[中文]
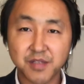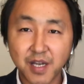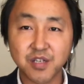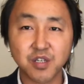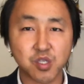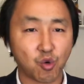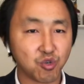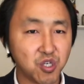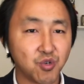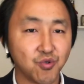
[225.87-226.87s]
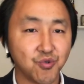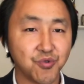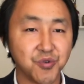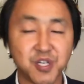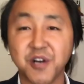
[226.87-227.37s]
但是总是
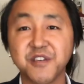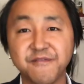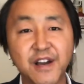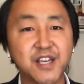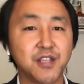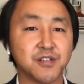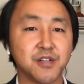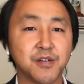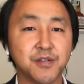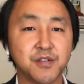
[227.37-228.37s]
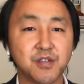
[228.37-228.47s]
有良心发现的人，